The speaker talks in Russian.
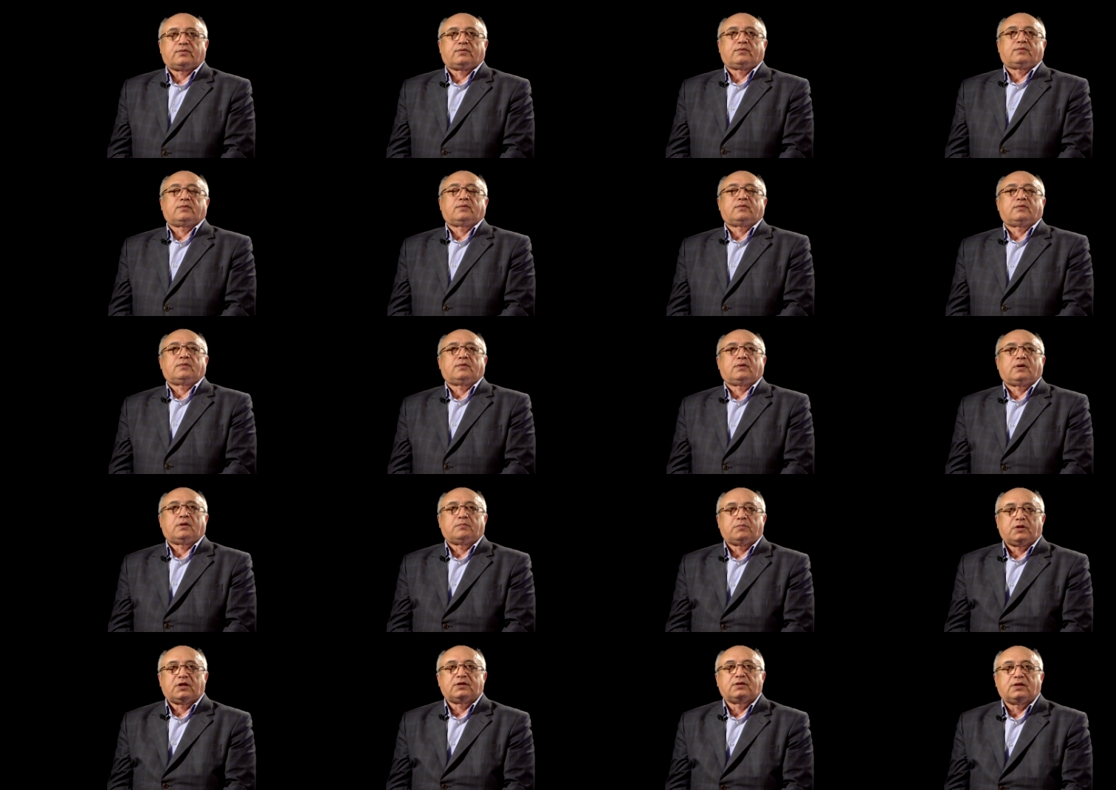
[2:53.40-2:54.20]

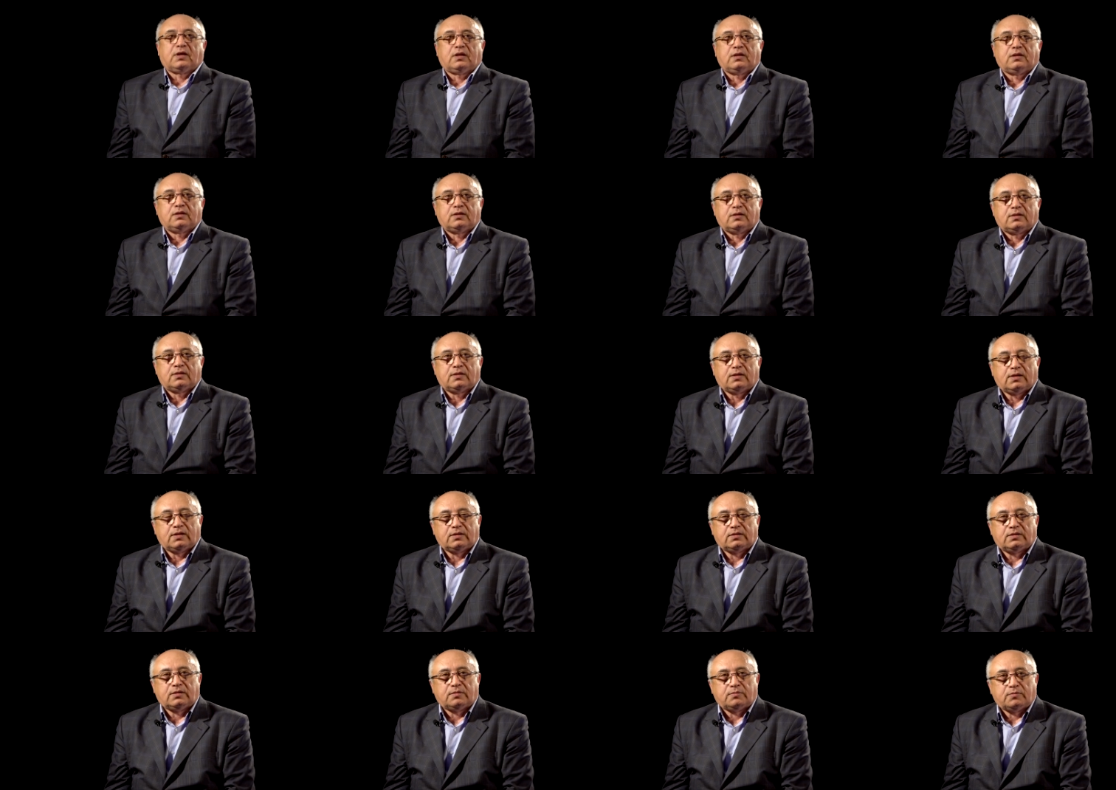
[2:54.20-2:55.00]
обладали
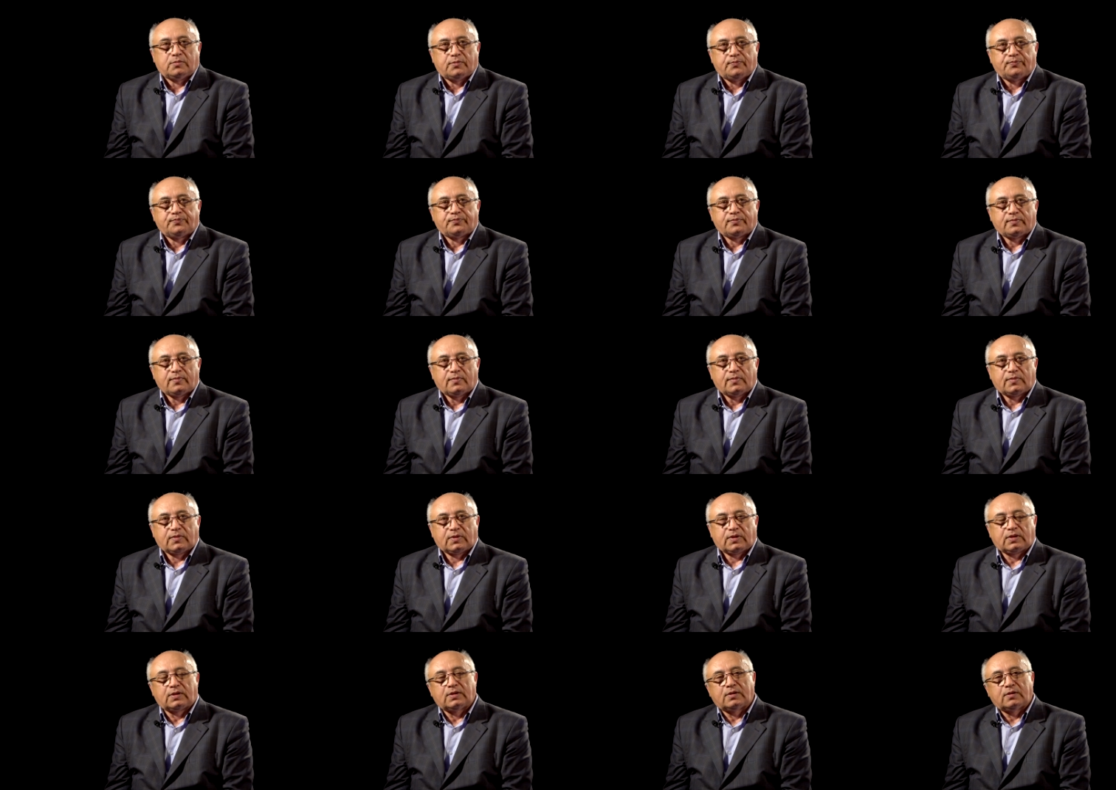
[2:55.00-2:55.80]
этим
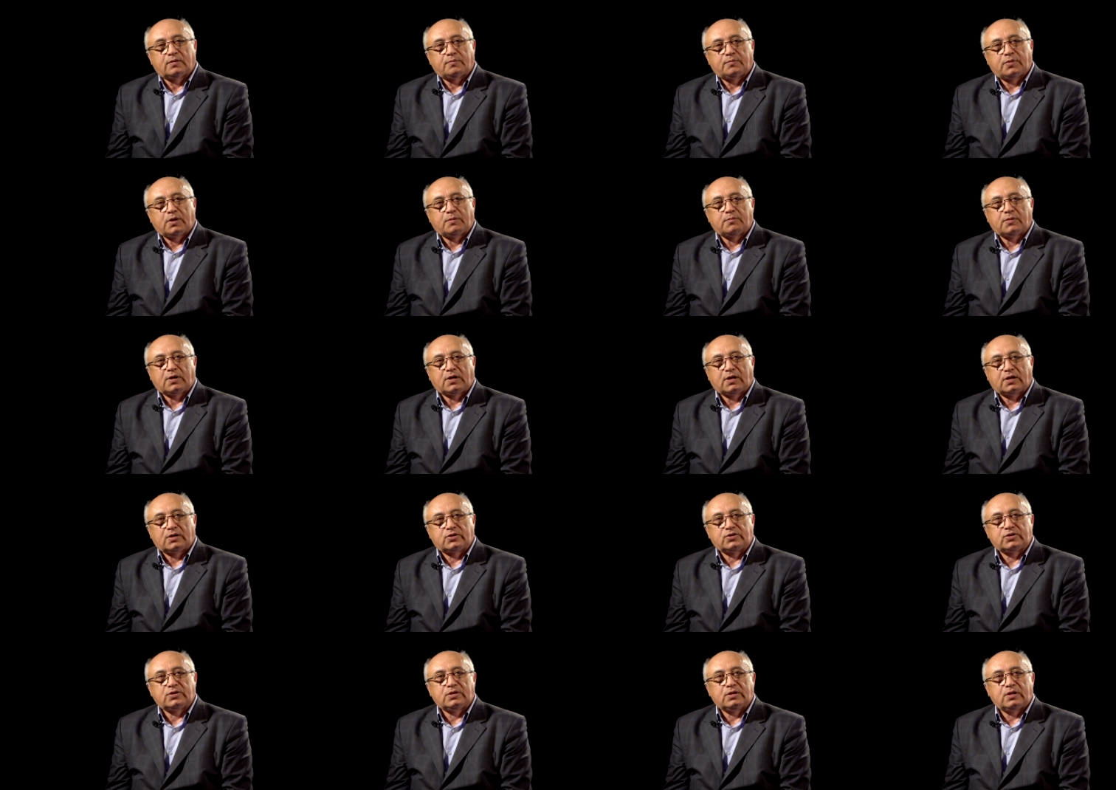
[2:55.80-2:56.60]

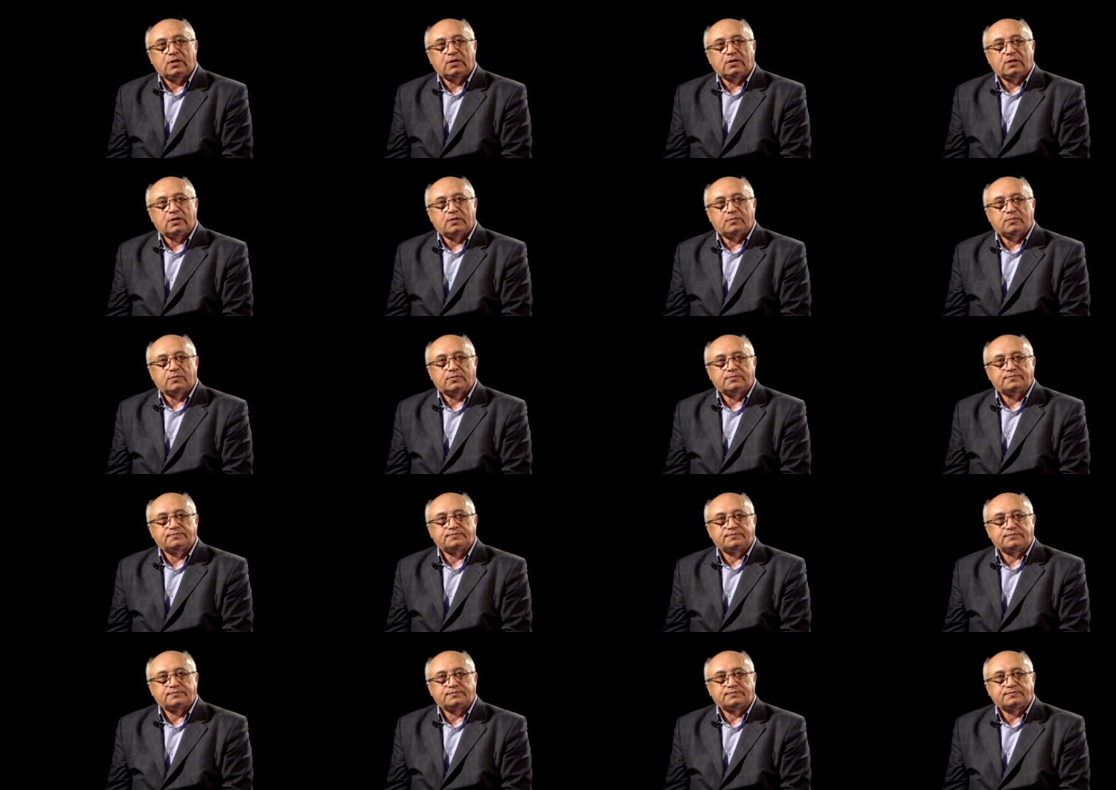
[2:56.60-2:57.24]
прямохождением